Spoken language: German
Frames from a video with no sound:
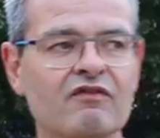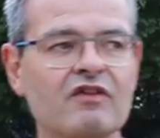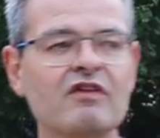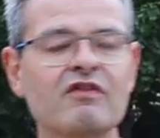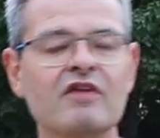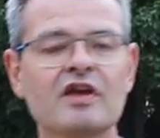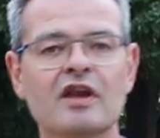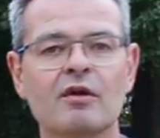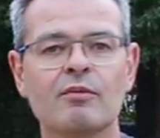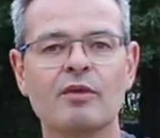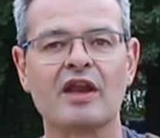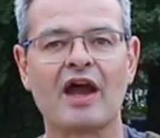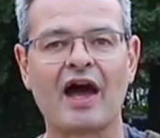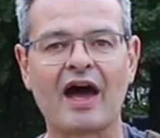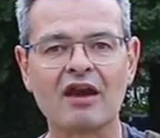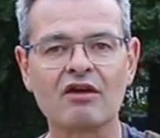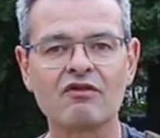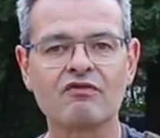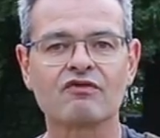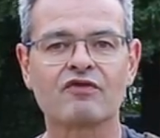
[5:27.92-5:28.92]
wie wir damit
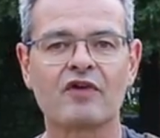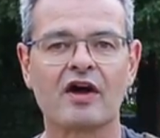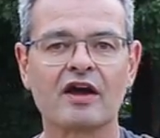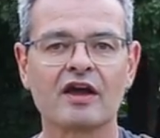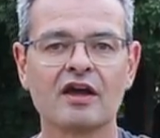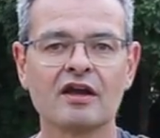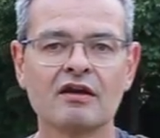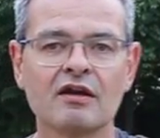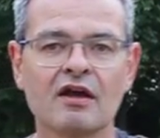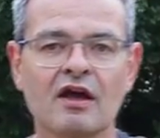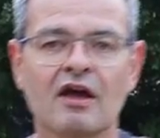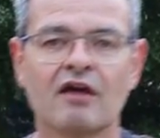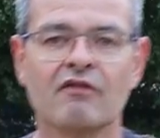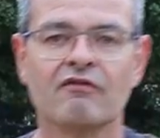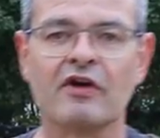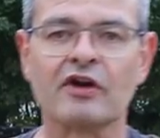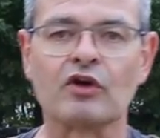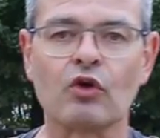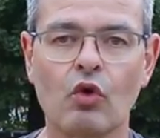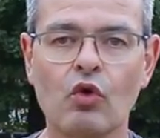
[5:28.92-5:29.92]
anfangen,
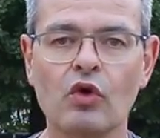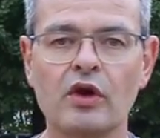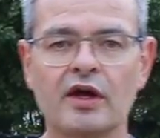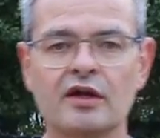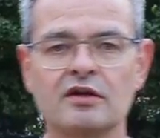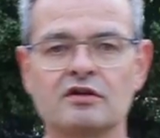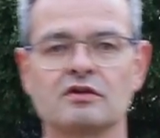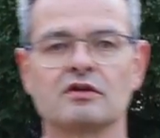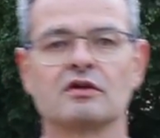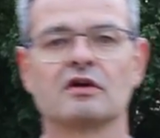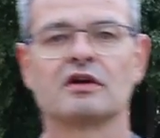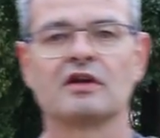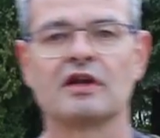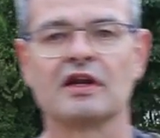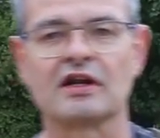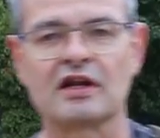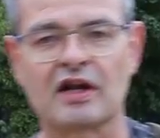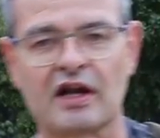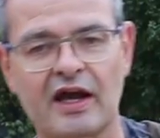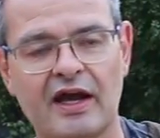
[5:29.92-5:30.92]
wird Roland
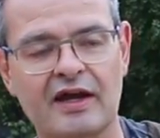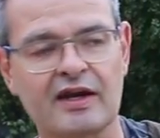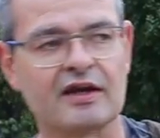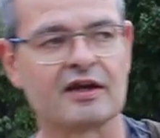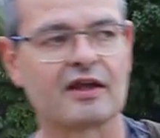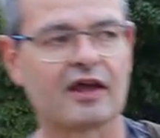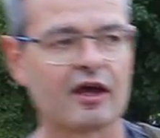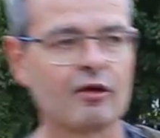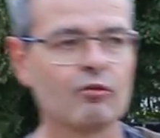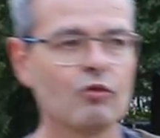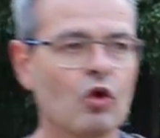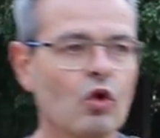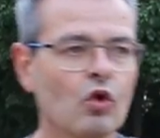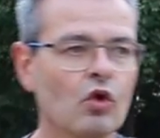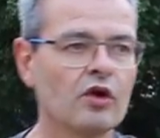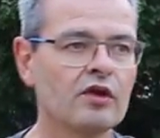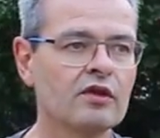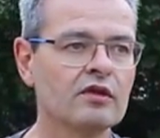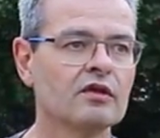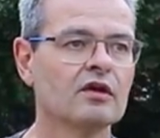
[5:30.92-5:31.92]
den kleinen Grimm
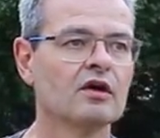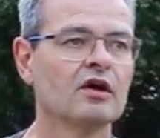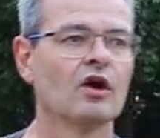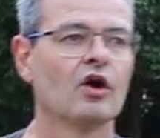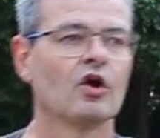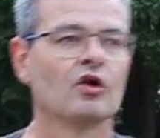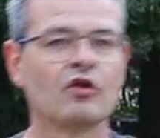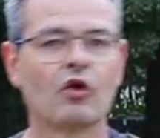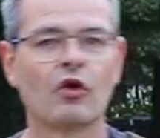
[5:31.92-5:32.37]
holen und